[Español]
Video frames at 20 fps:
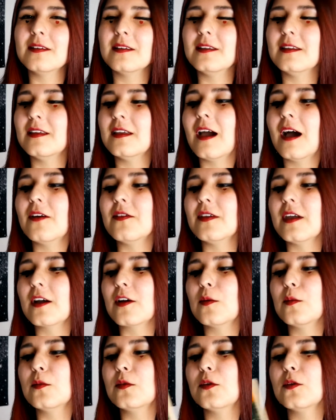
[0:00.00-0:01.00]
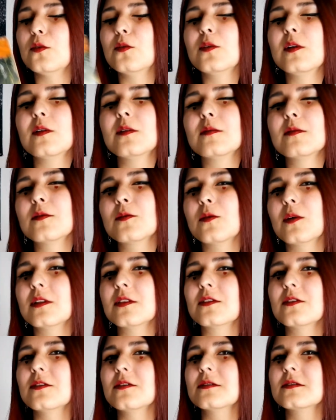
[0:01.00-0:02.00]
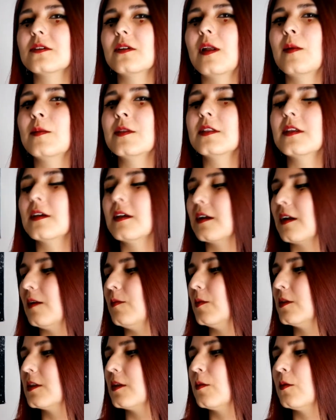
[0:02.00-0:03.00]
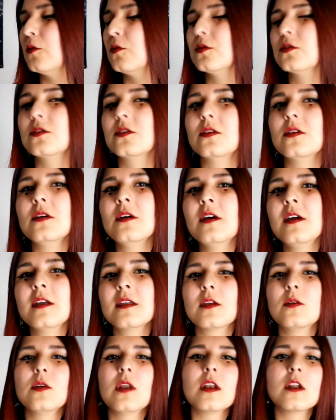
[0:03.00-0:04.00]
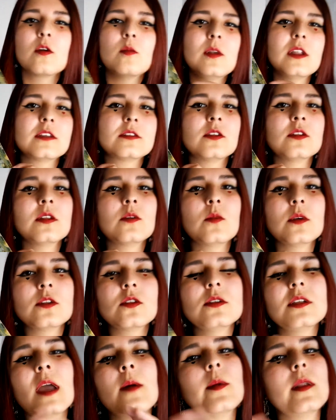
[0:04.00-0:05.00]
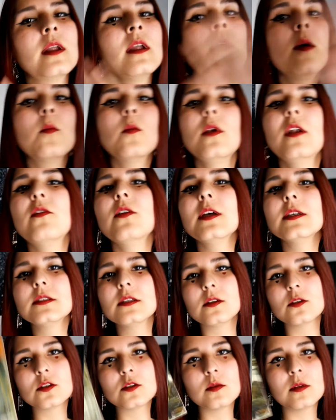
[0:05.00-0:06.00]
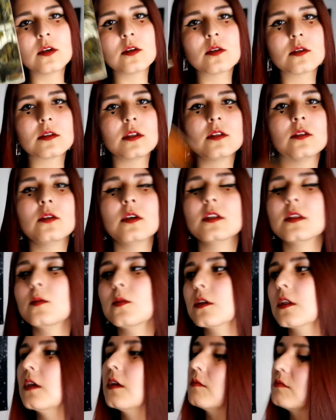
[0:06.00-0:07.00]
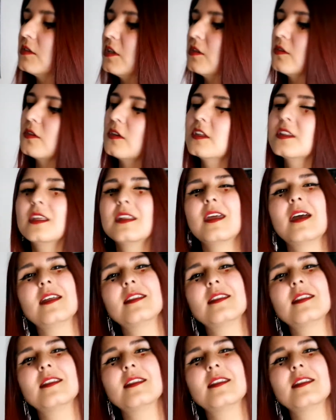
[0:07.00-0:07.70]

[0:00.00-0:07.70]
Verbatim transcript: y había como un cuento solamente que realmente me gustó, que una recopilación de cuentos. Ya, miren, les voy a hacer otro video cortito de esto porque siento que estaría